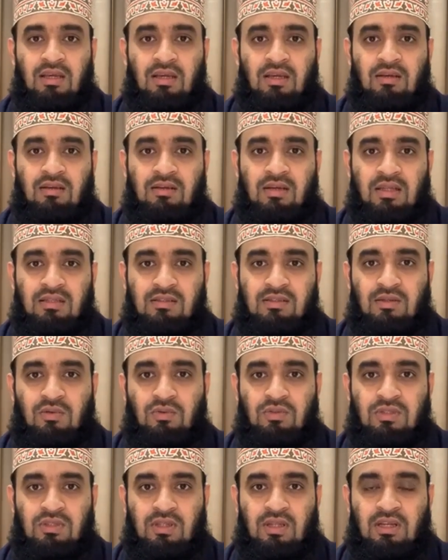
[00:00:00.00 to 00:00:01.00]
হাদিসে
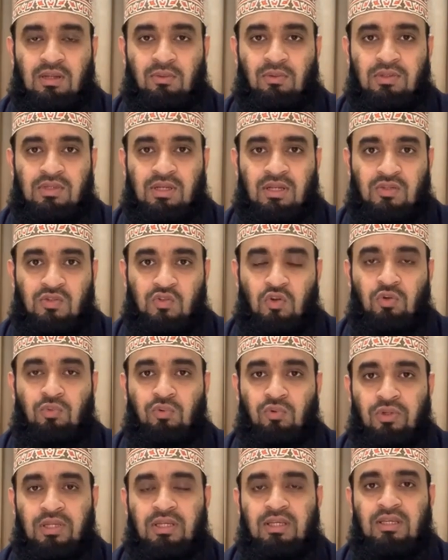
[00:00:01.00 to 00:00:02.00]
কুৎসিত আল্লাহ বলছেন না সোম
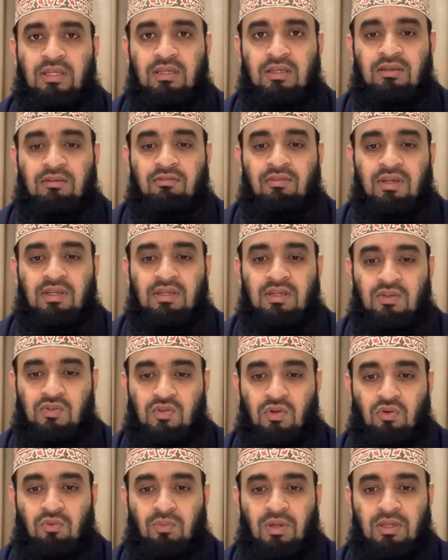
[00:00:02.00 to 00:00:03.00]
উলি ফাইন্না
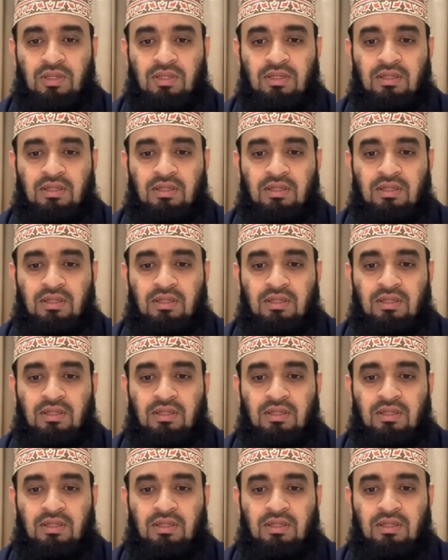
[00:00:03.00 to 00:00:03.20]
সোম আলী